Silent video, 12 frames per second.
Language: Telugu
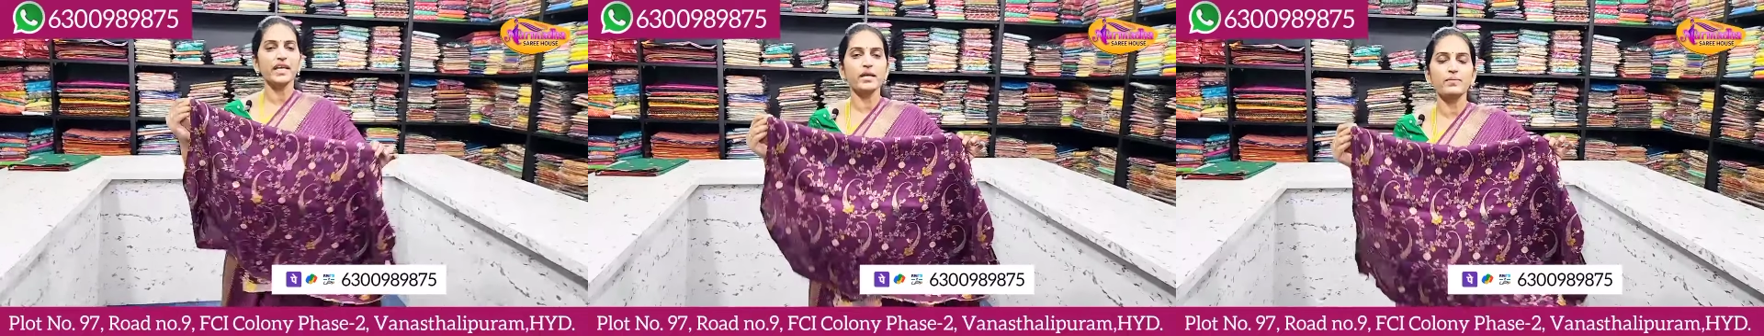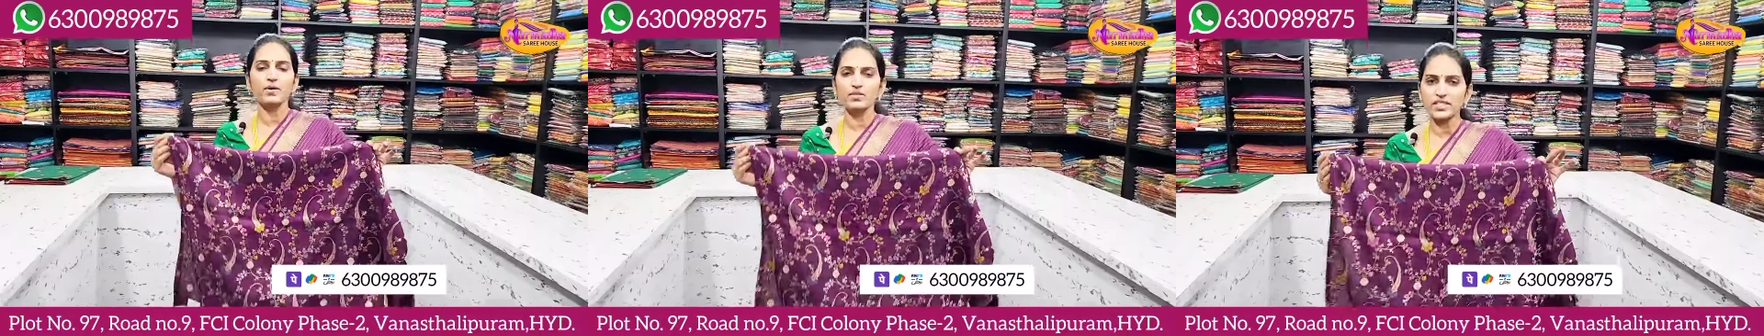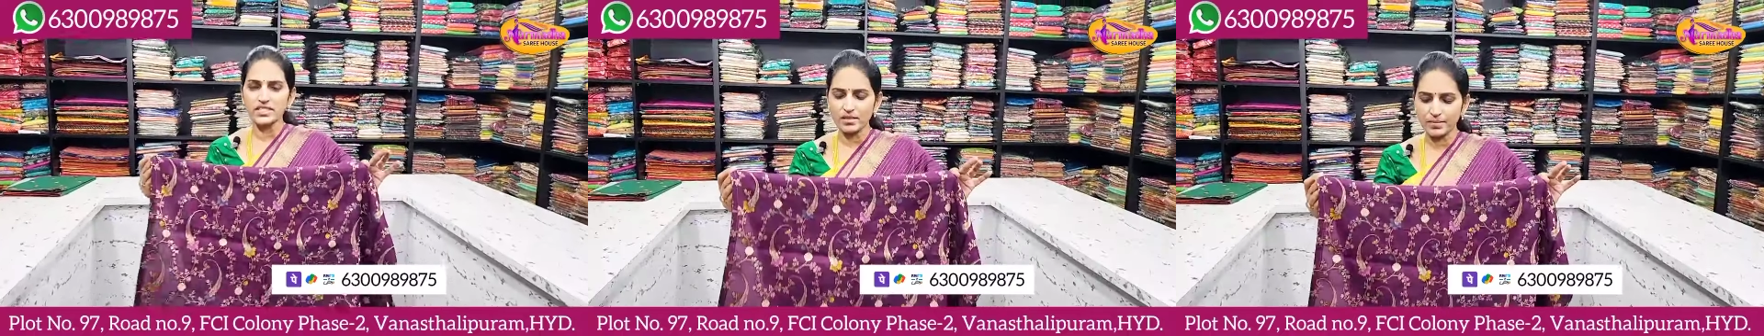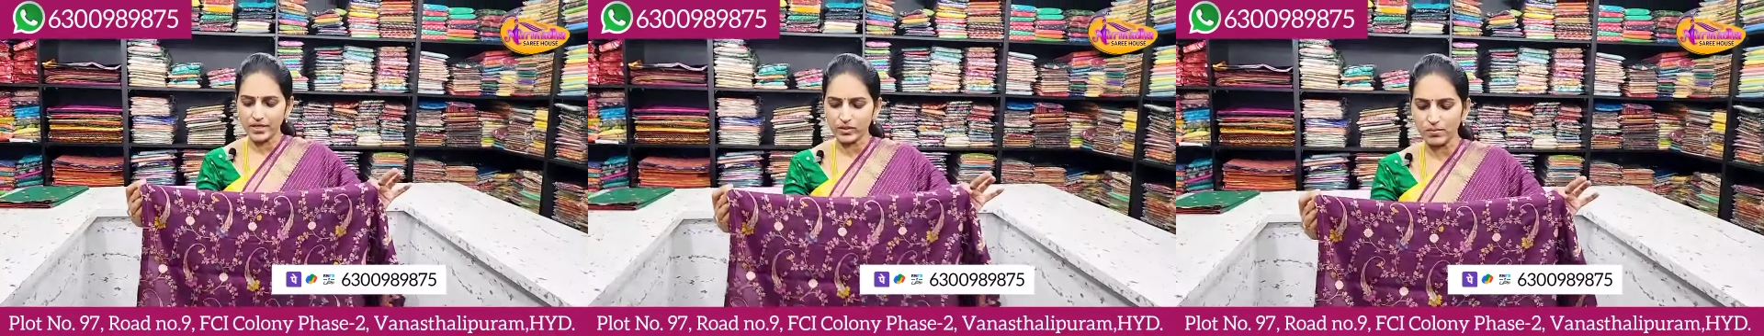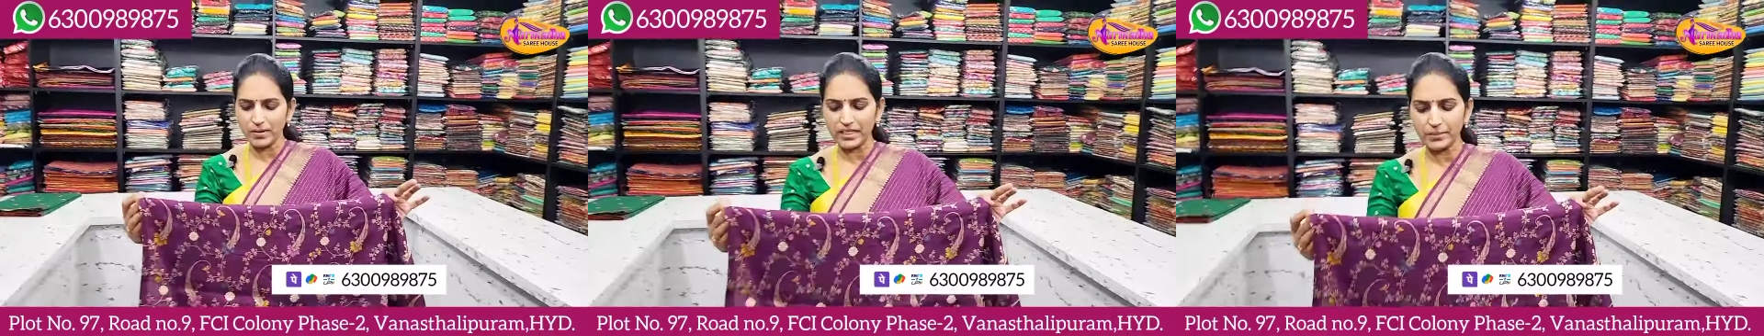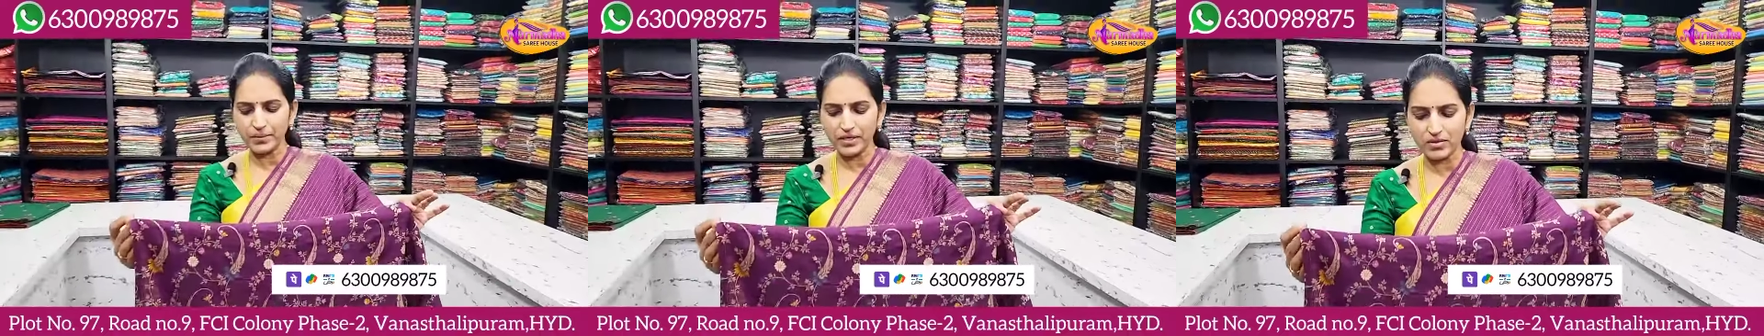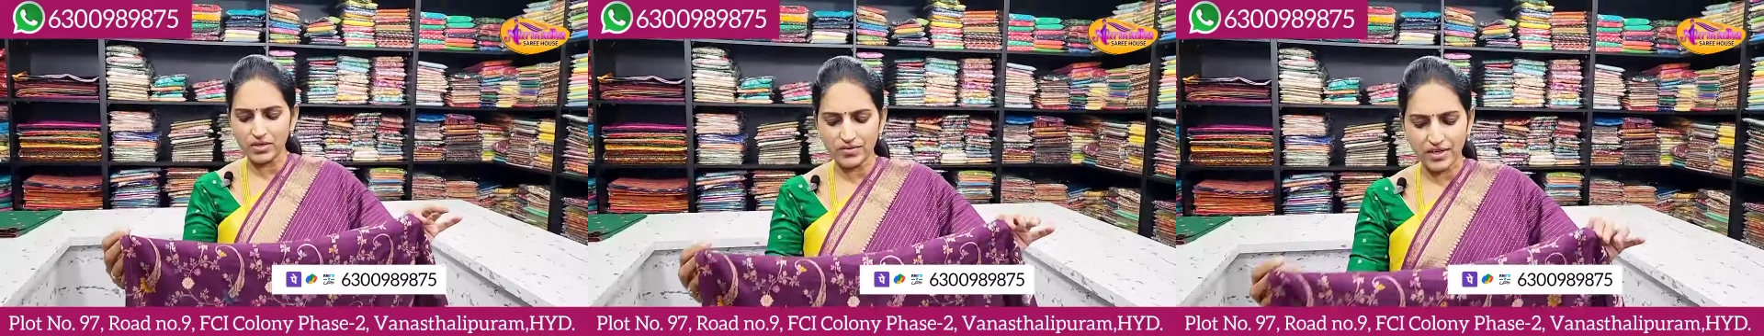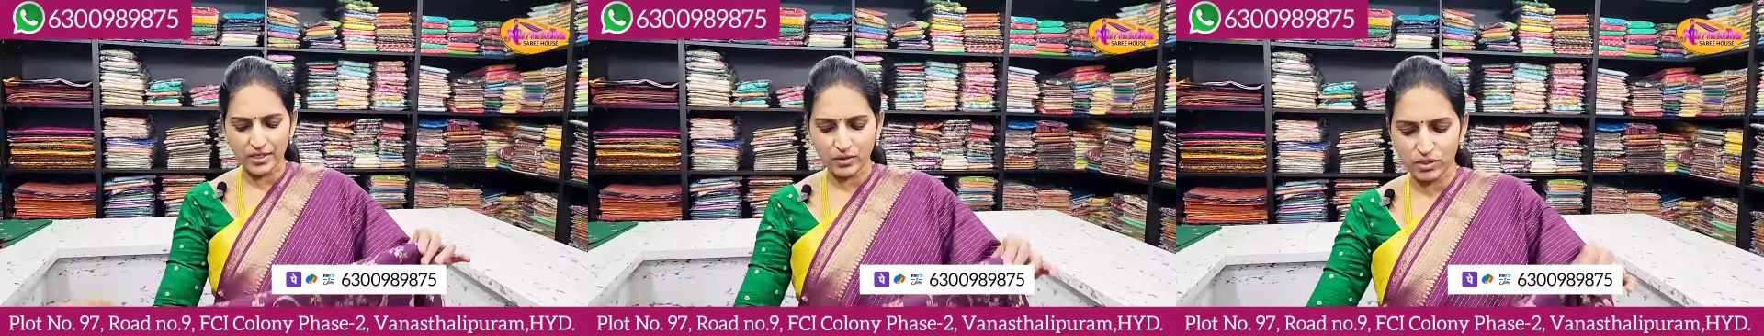ఈ బ్లౌజెస్ని మనకు మల్టిపుల్గా కూడా
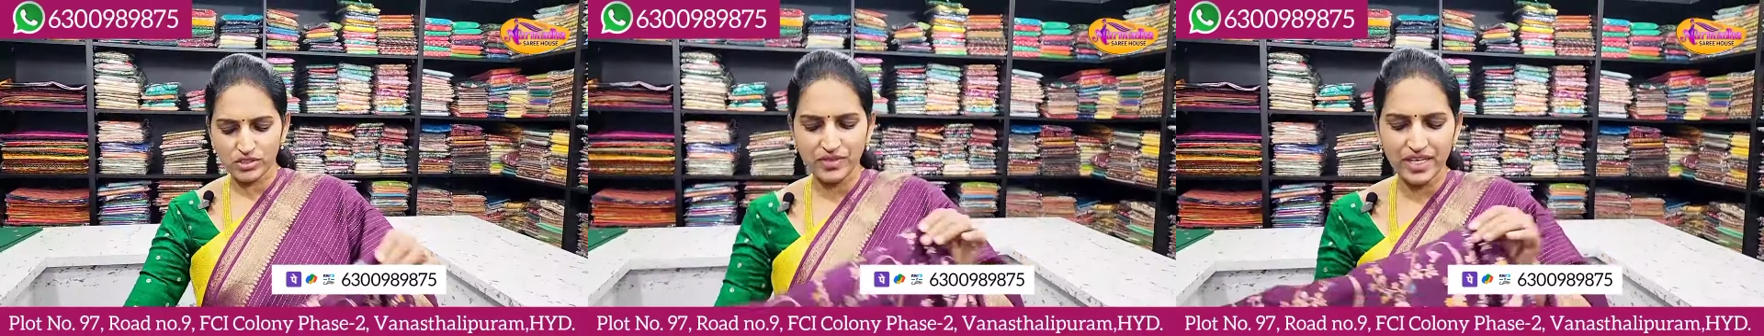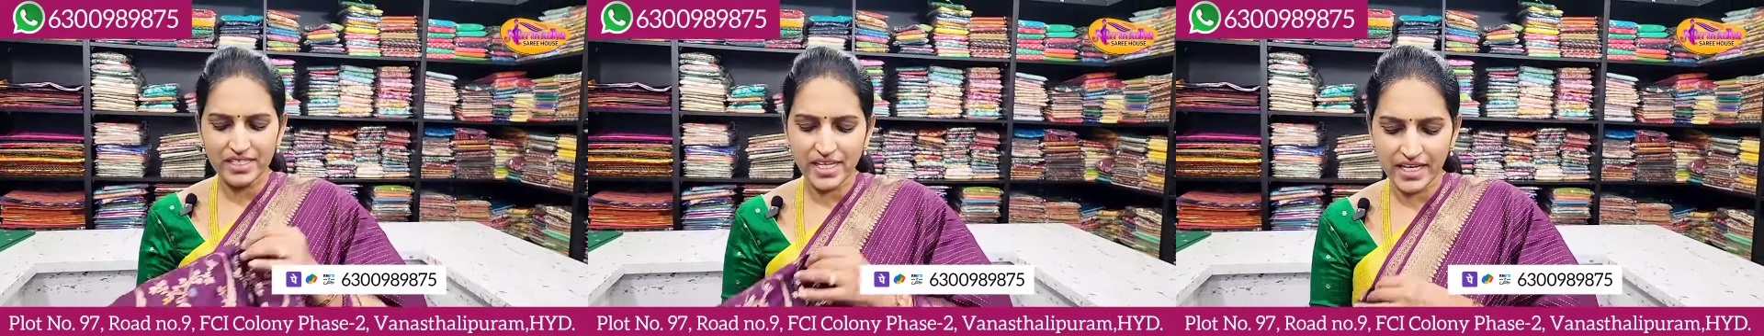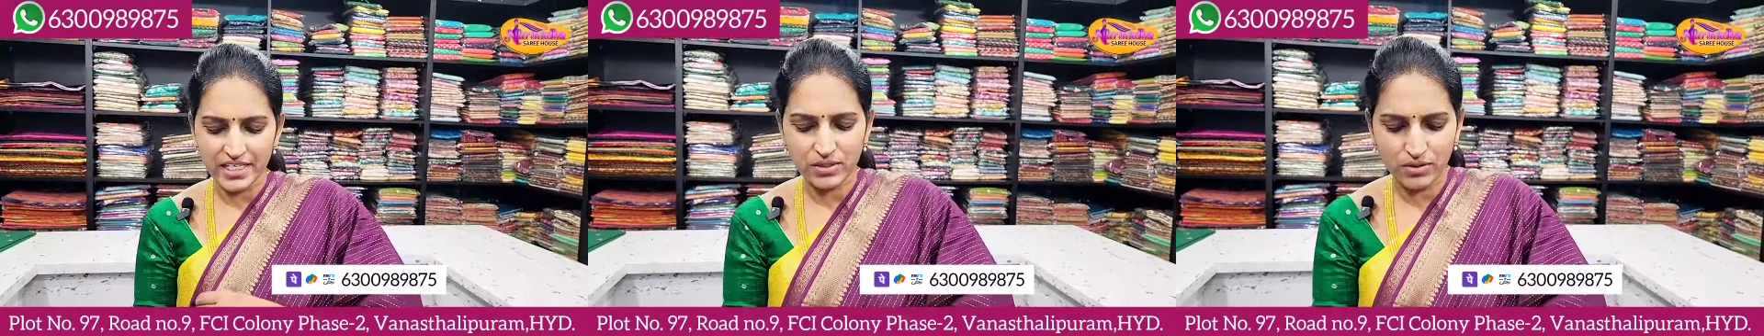వాడుకోవచ్చు వేరే శారీస్